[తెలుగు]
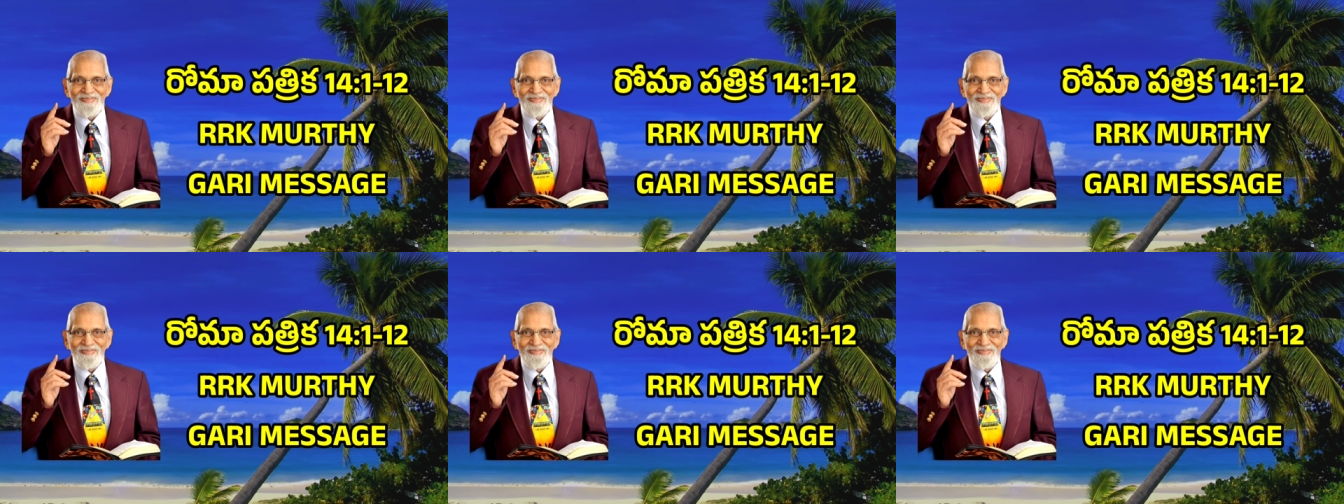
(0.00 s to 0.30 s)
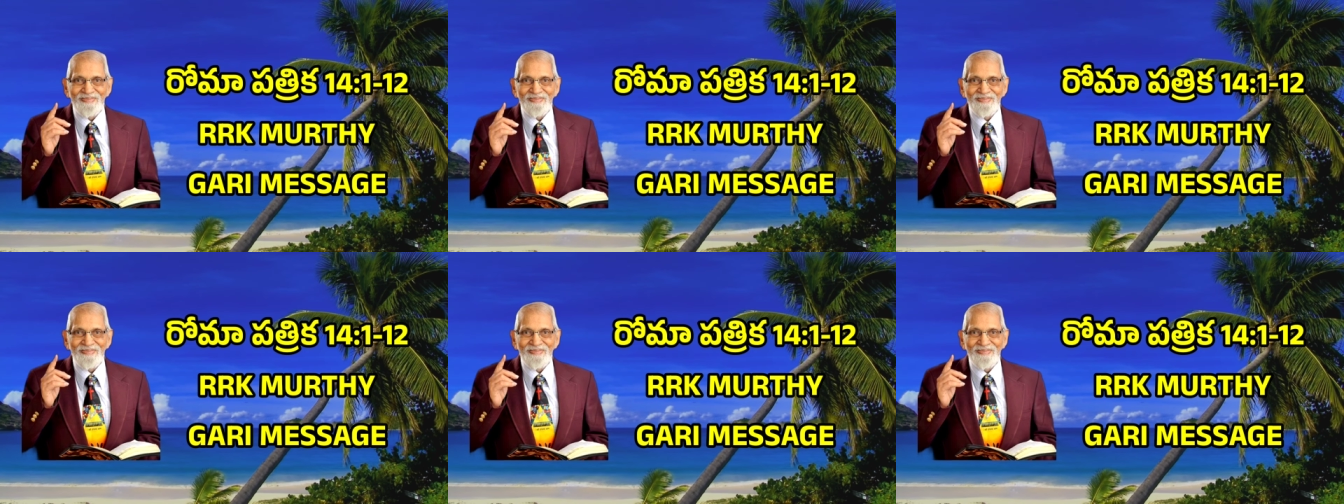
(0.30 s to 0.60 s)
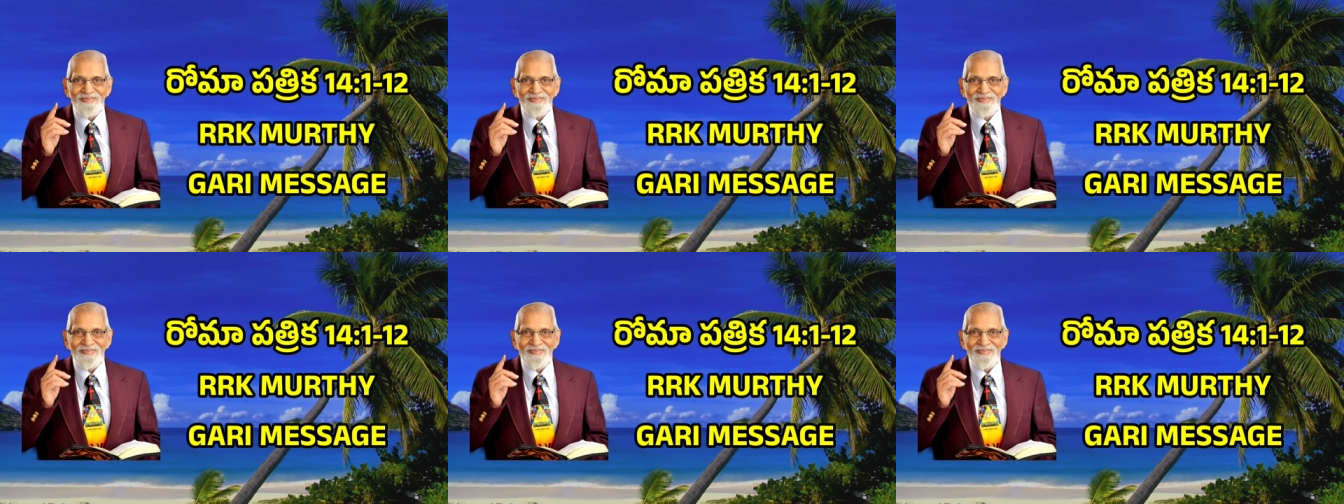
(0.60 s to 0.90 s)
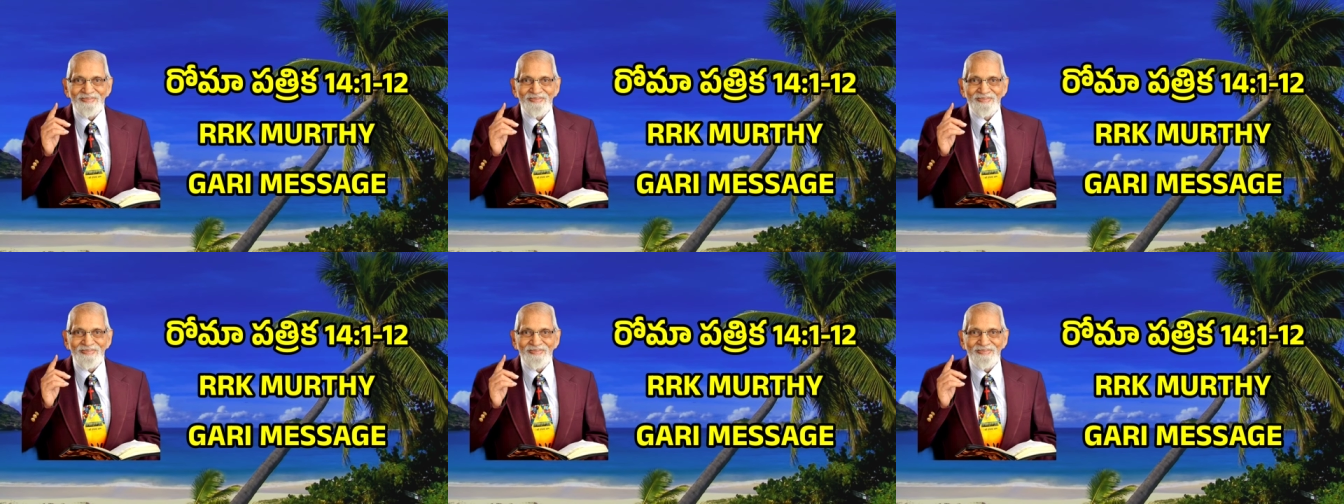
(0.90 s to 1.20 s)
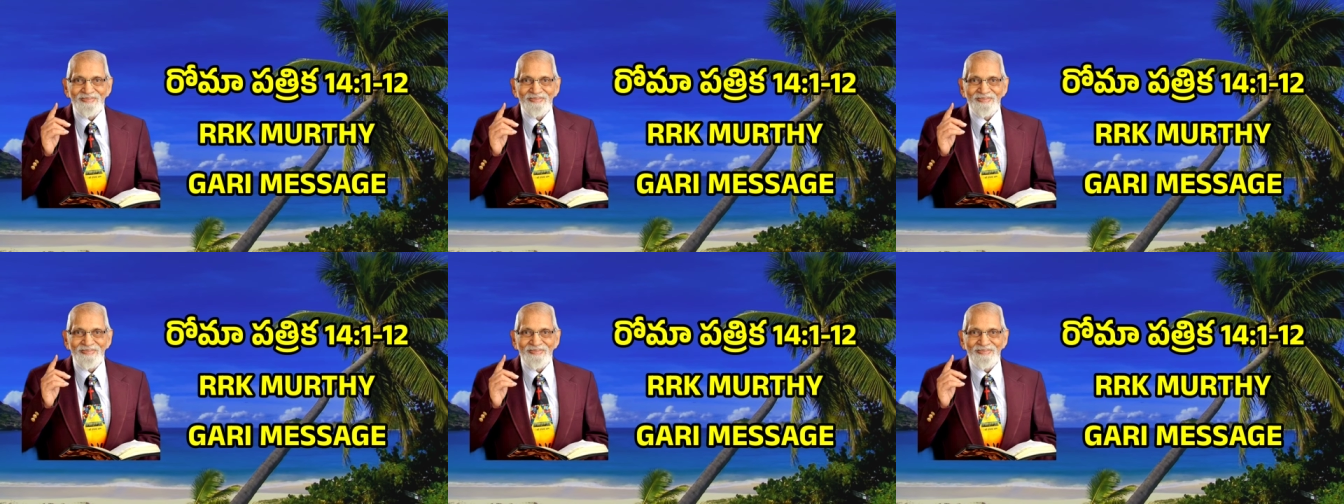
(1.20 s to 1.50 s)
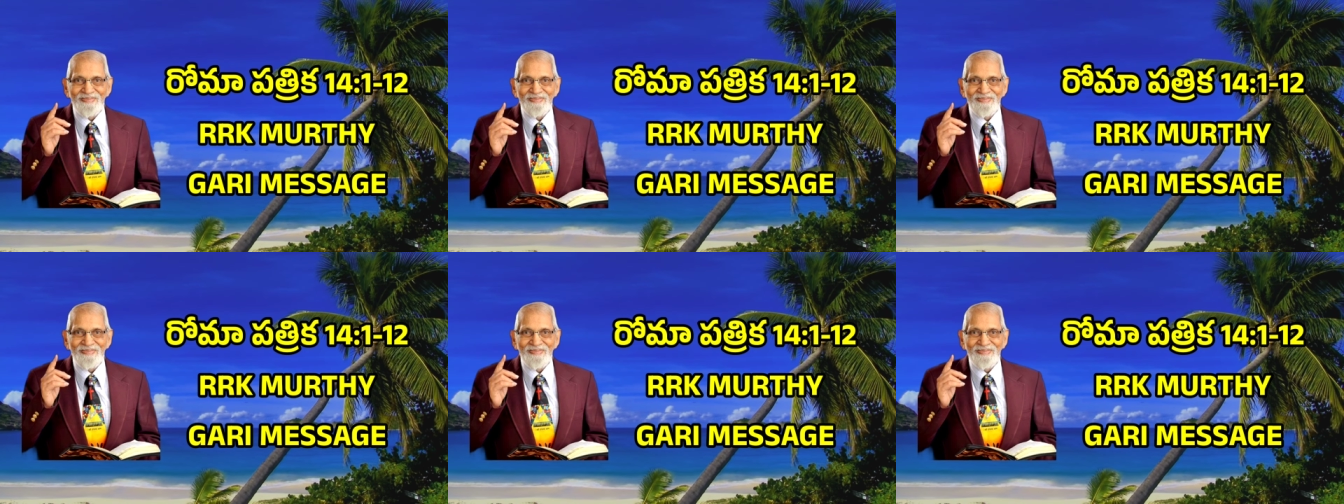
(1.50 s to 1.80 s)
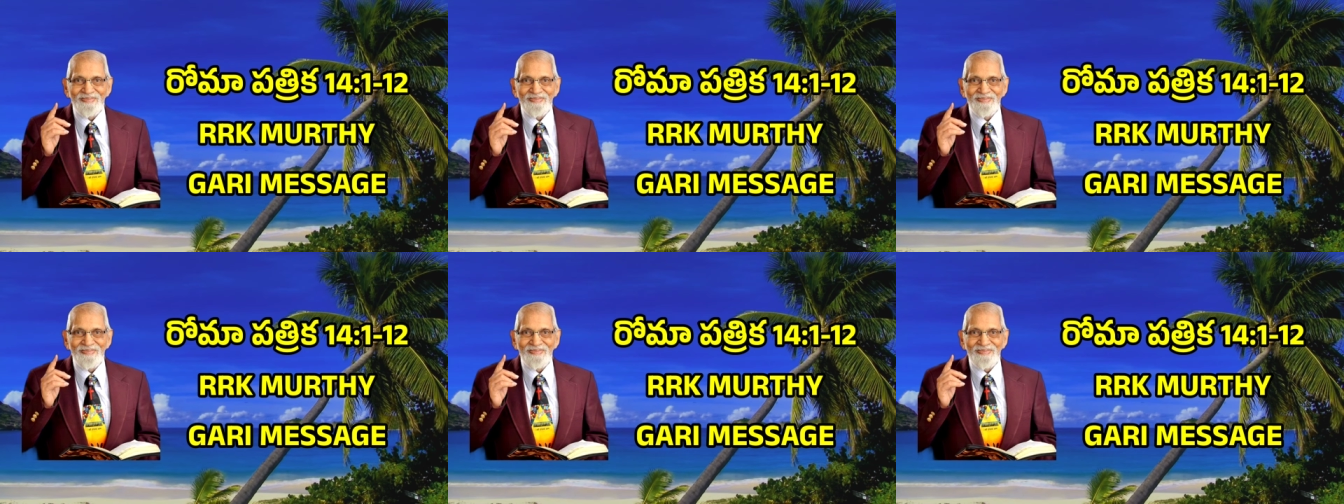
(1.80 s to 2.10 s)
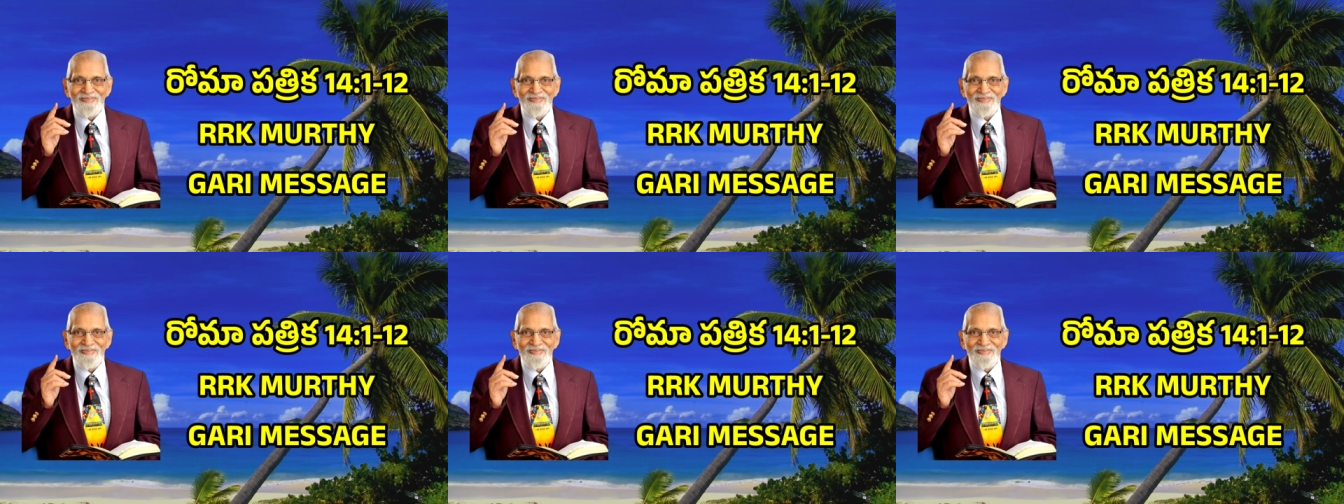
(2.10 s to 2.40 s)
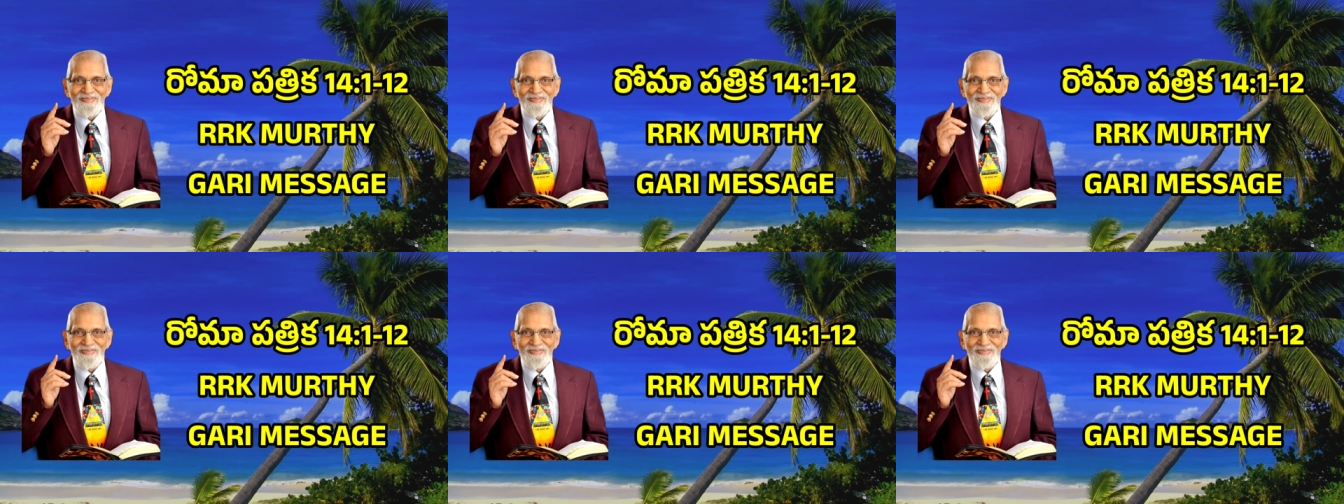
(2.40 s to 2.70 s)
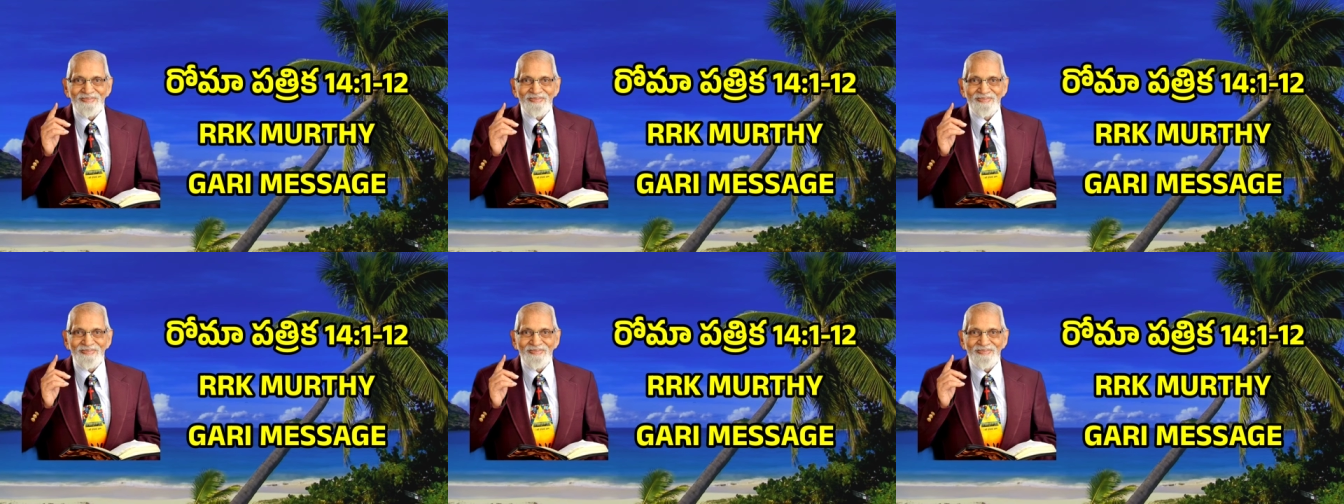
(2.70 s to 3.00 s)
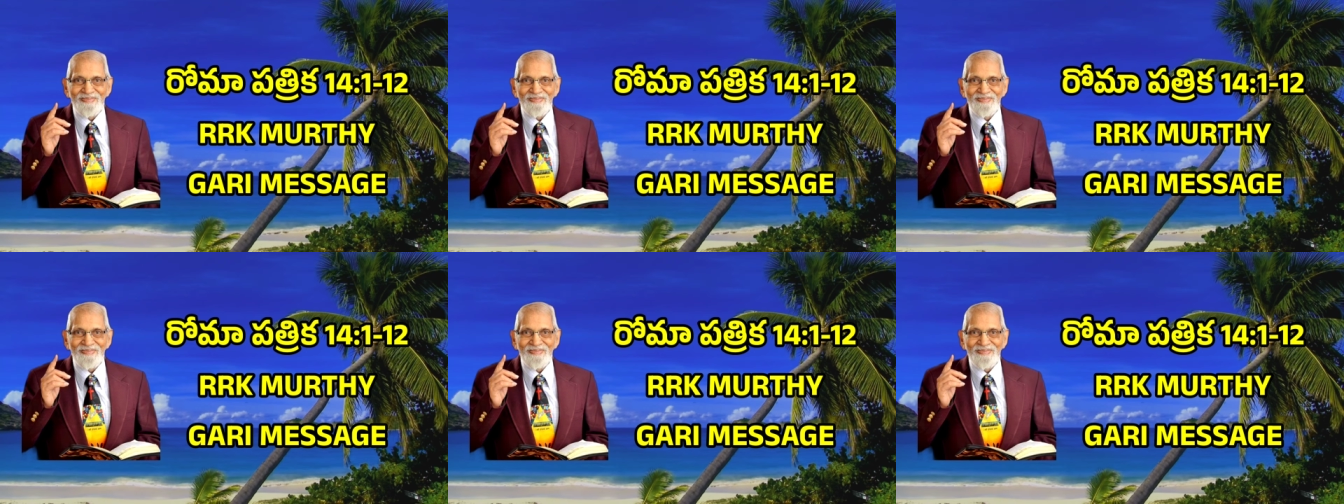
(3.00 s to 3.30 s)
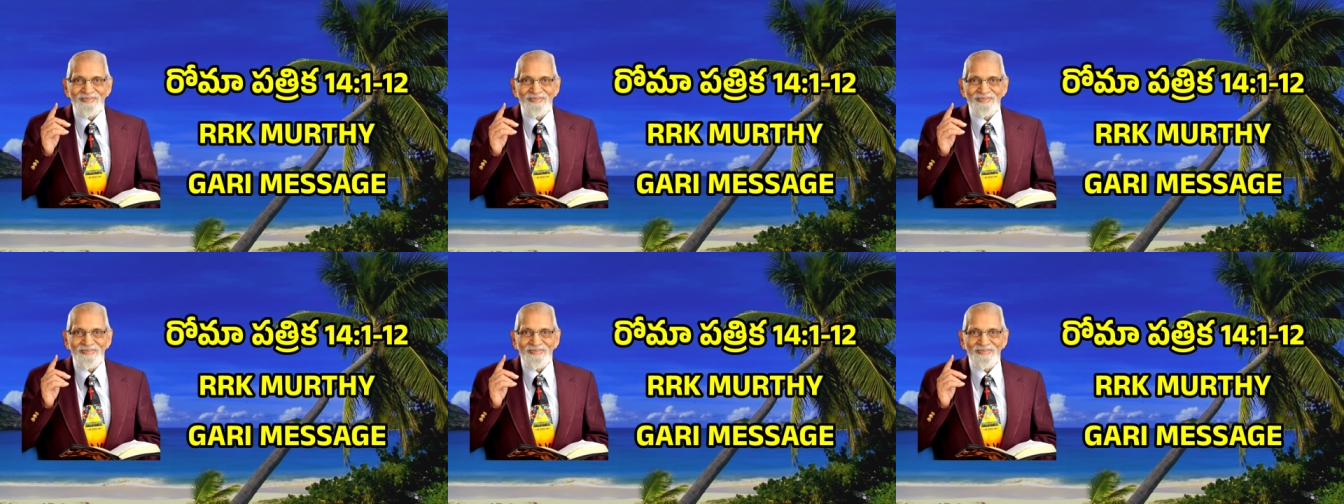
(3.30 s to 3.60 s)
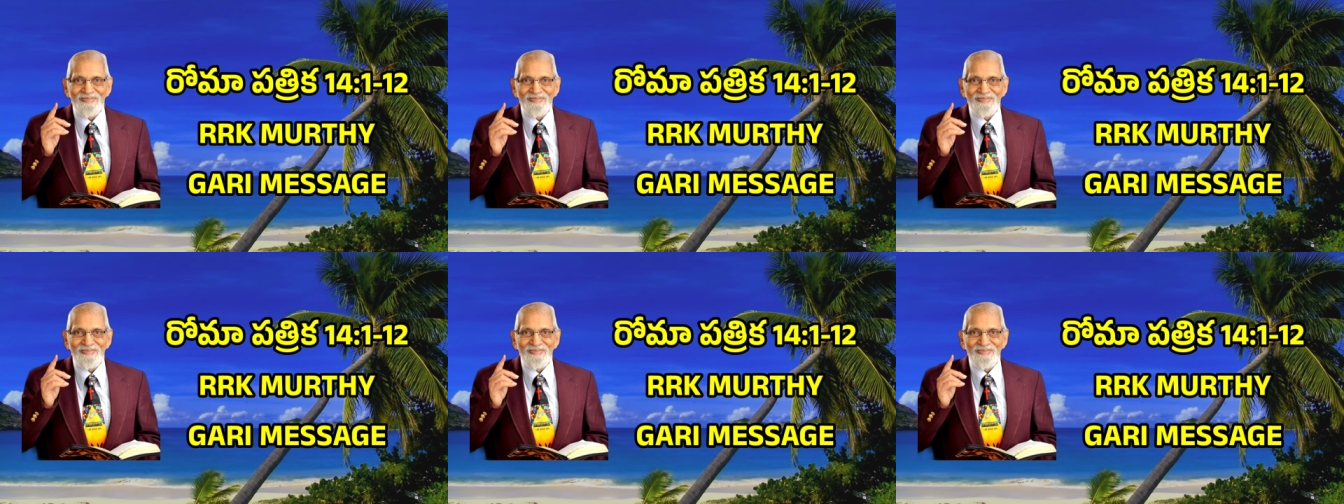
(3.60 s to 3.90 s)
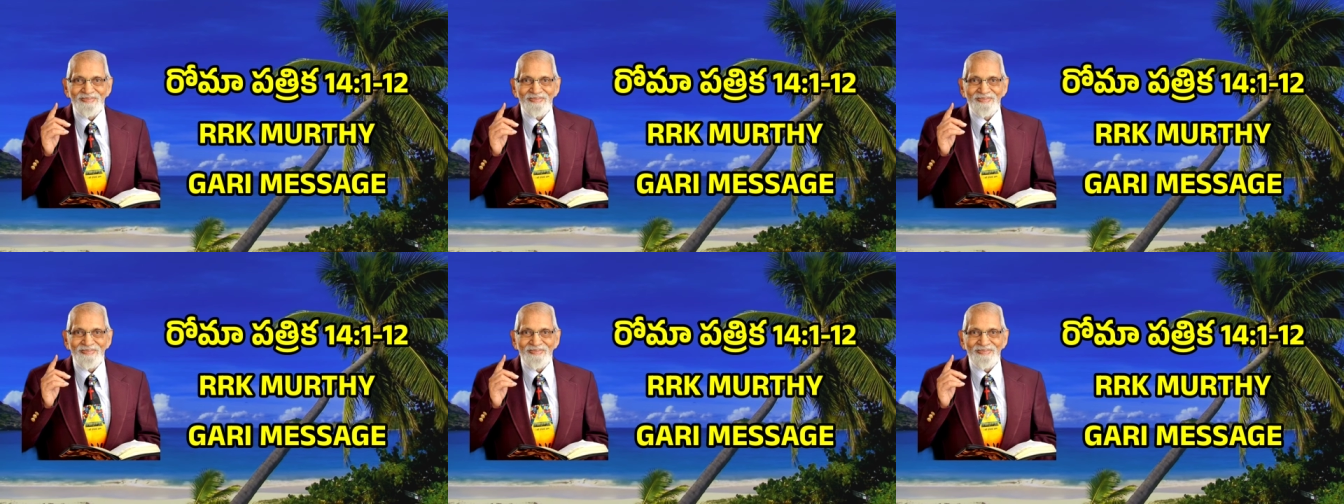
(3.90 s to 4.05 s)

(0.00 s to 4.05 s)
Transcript: తాగుబోతులు వదరుబోతులు ఈ మూడూ ఒకటే